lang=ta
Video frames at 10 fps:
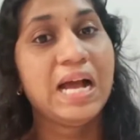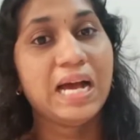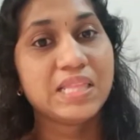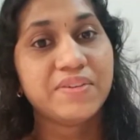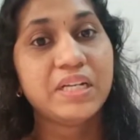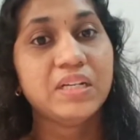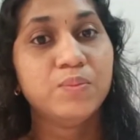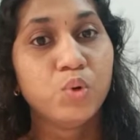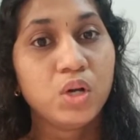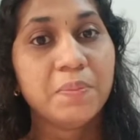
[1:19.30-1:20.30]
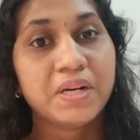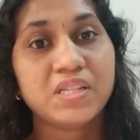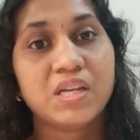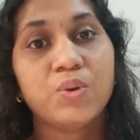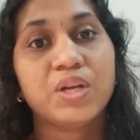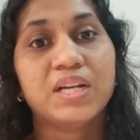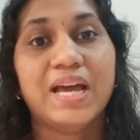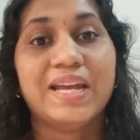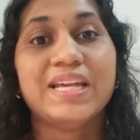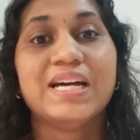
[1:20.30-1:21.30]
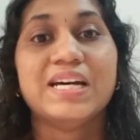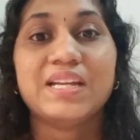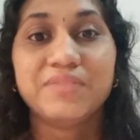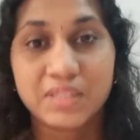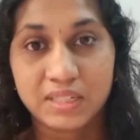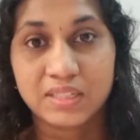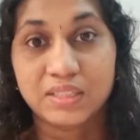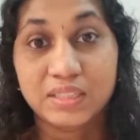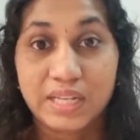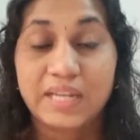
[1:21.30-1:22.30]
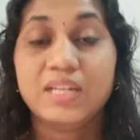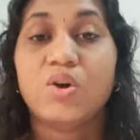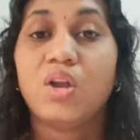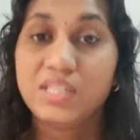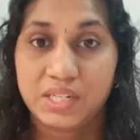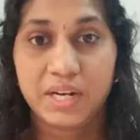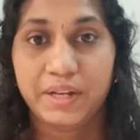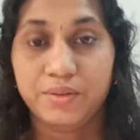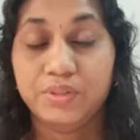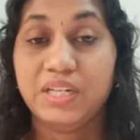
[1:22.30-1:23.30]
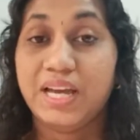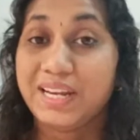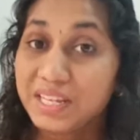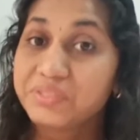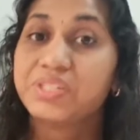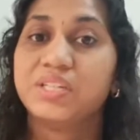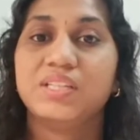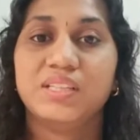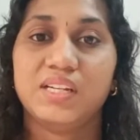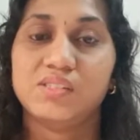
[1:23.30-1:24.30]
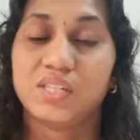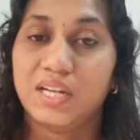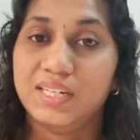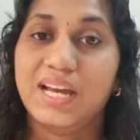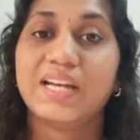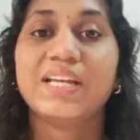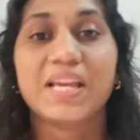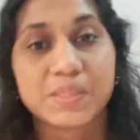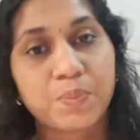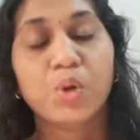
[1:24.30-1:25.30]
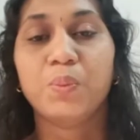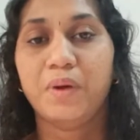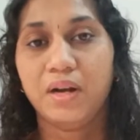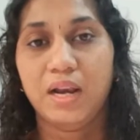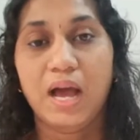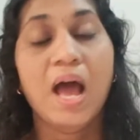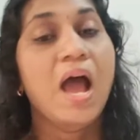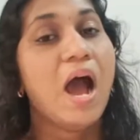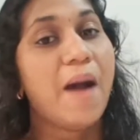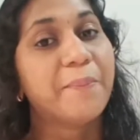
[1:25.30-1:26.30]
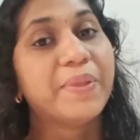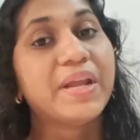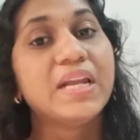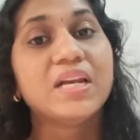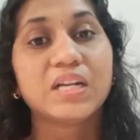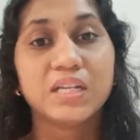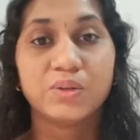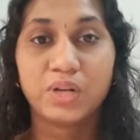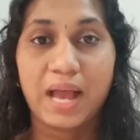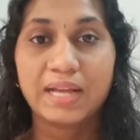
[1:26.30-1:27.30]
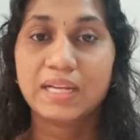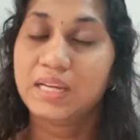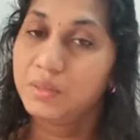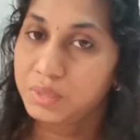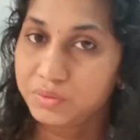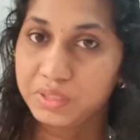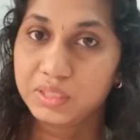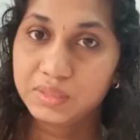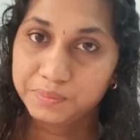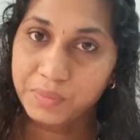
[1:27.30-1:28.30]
அதை விட புக்கு படித்தா உனக்கு நிறைய அறிவு இருக்குது நிறைய நாலேஜ் கிடைக்கும் நீ நிறைய விஷயத்த தெரிஞ்சுக்கலாம் நிறைய எக்ஸ்ப்ளோர் பண்ணலாம் அப்படின்ற ஒரு ஆங்கிளில் நமக்கு வந்து